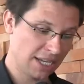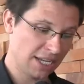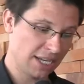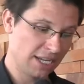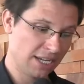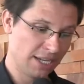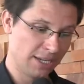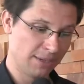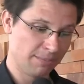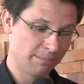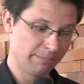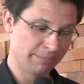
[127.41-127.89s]

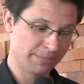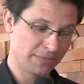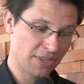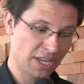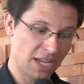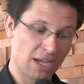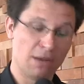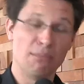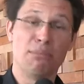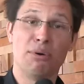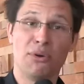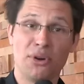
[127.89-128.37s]
ähm,
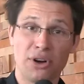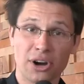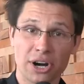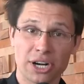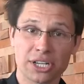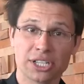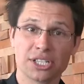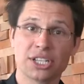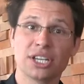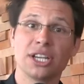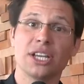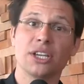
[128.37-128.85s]
a
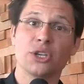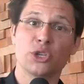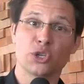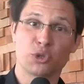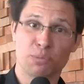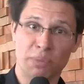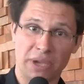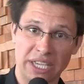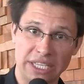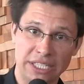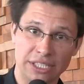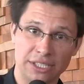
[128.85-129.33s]
Board
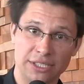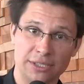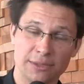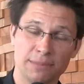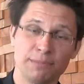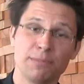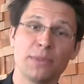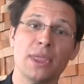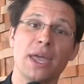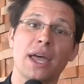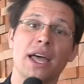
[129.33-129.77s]
spricht.